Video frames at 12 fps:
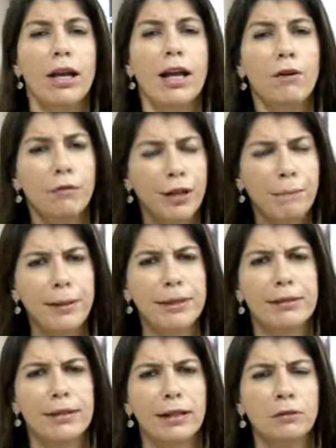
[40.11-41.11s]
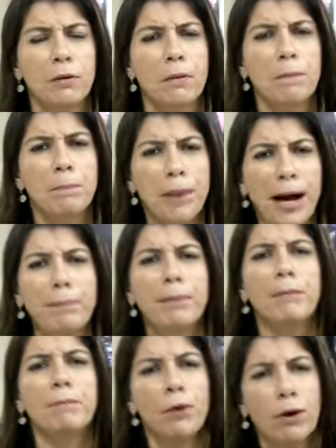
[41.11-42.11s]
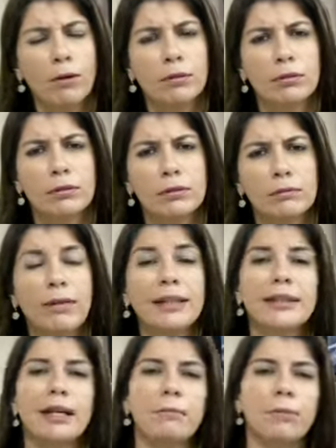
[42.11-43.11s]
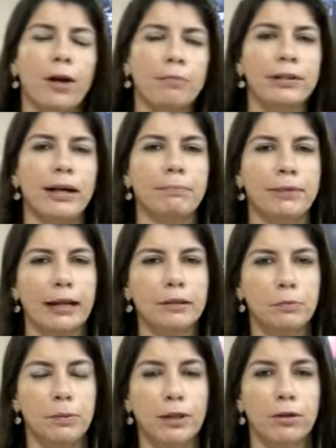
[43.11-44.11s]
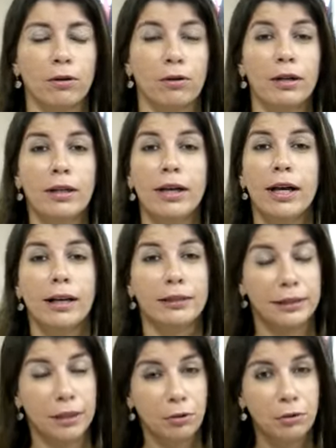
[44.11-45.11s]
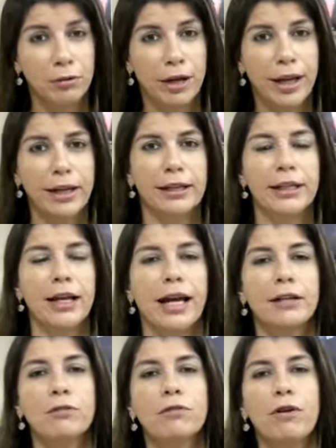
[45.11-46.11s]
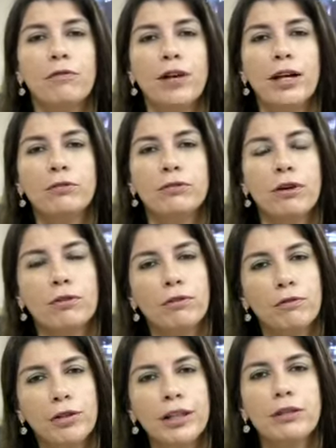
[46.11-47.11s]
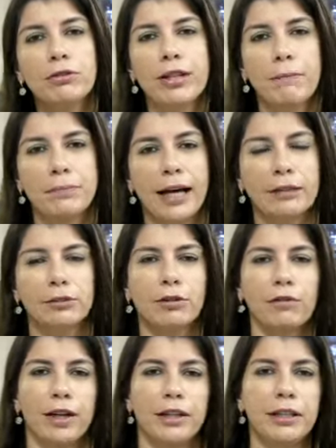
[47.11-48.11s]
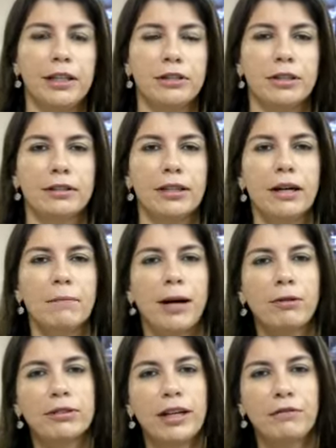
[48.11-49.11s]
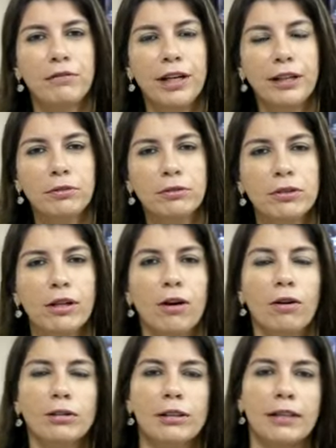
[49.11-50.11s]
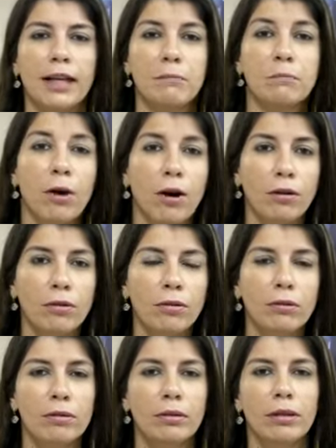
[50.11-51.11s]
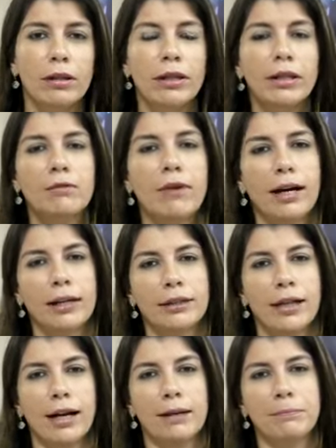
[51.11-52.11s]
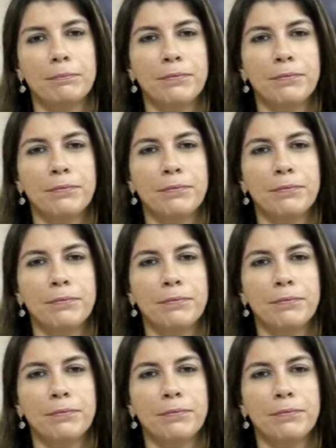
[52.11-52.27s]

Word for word: Eu fiquei pensando, papa bolos? Mas aí o próprio deputado explicou. Segundo ele, é que o governo só convida os deputados governistas para os eventos onde tem bolo e guaraná.